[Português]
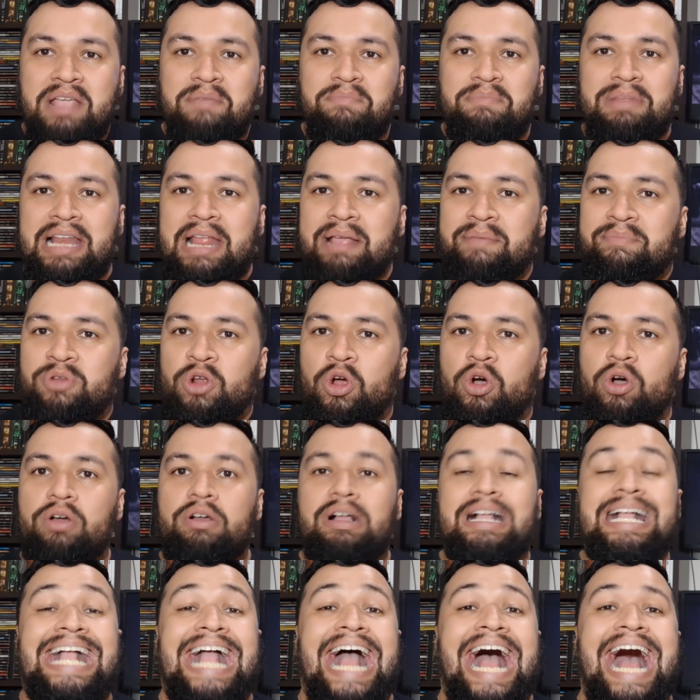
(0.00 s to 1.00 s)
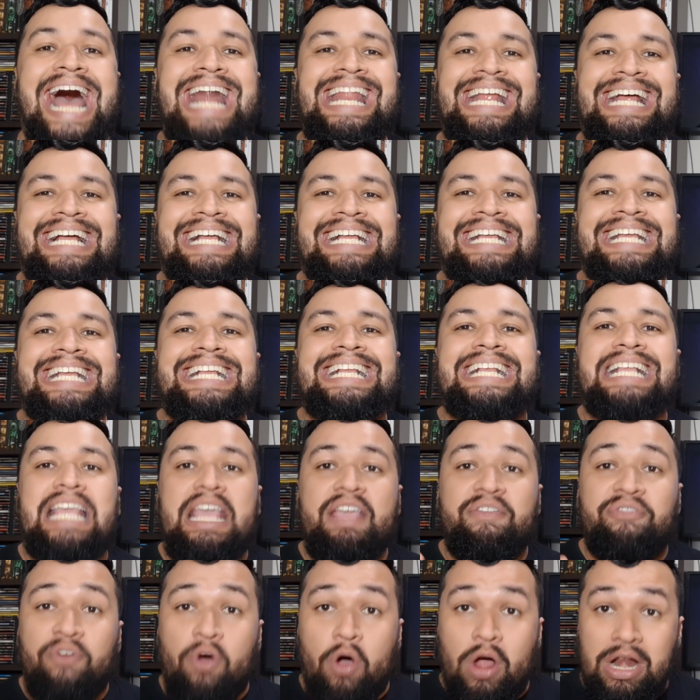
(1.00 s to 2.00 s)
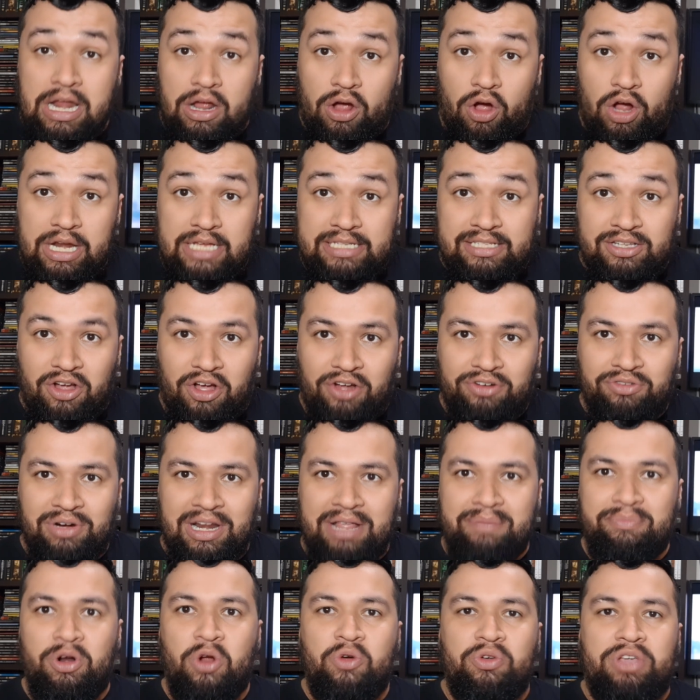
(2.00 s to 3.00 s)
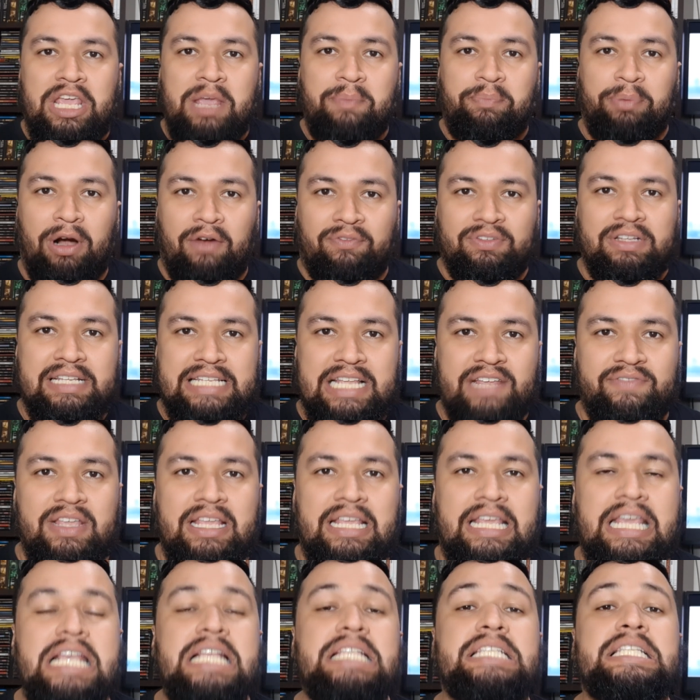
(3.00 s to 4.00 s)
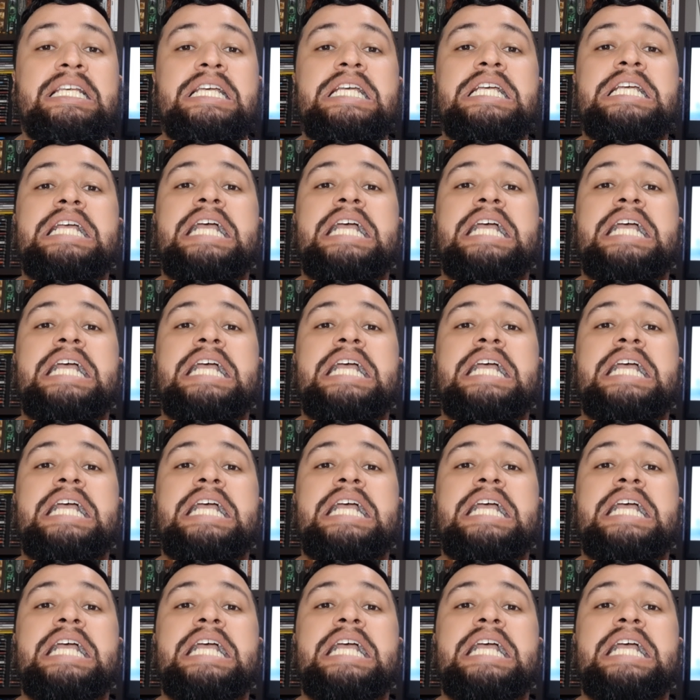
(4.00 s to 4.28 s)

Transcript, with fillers: Me lembrou. Cara, que, olha, olha só, não lembrou o Keeper of the Seven Keys?